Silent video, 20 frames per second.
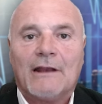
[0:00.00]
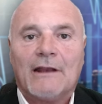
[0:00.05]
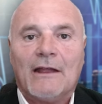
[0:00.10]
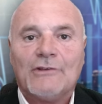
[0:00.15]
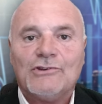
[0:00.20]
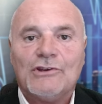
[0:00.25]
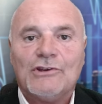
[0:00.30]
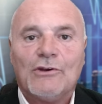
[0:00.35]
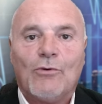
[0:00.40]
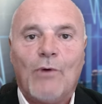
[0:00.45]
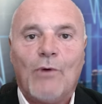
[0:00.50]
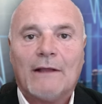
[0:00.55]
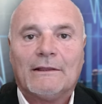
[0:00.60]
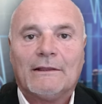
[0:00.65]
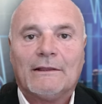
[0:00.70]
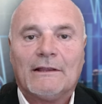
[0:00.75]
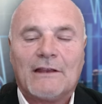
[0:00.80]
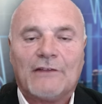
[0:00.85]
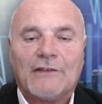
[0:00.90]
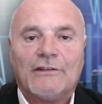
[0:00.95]

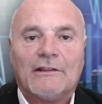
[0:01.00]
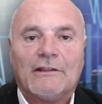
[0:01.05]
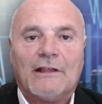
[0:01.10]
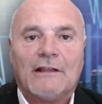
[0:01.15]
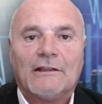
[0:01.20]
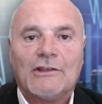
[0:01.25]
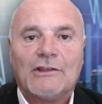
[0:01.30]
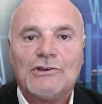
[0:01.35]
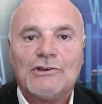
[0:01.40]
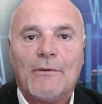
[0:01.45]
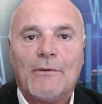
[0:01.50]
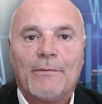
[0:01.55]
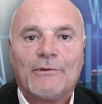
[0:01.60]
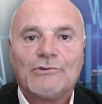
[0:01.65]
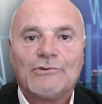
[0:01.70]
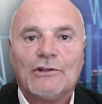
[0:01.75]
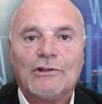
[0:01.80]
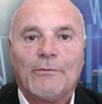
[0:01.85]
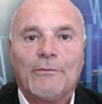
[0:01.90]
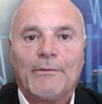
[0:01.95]

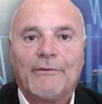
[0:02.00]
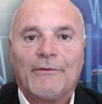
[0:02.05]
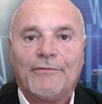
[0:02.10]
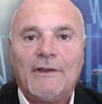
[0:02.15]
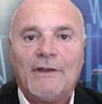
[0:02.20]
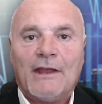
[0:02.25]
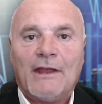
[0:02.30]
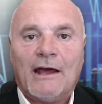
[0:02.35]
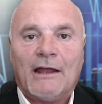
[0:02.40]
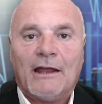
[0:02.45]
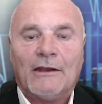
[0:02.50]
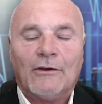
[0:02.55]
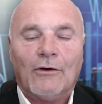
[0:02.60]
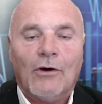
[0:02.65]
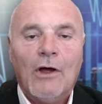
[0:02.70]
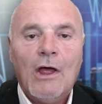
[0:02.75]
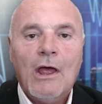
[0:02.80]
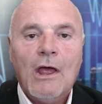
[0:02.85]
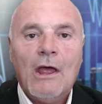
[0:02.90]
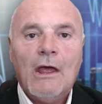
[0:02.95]
3,50-3,75% per fine anno